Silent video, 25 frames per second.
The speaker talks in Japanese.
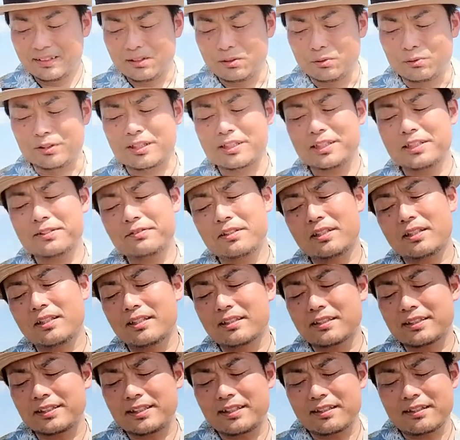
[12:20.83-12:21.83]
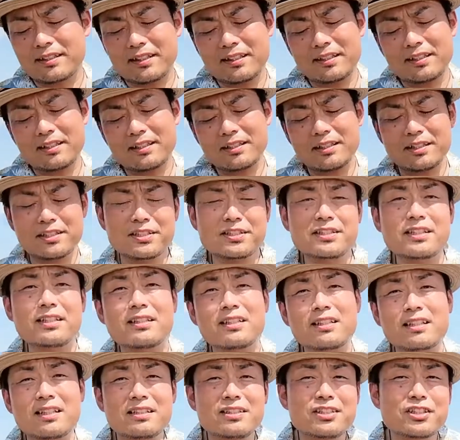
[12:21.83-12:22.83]
俺には着せ替えした
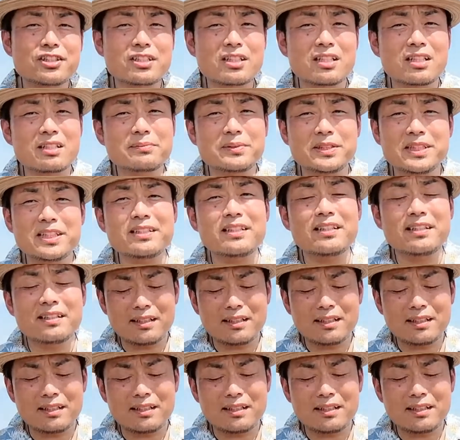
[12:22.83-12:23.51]
だけにしか見えね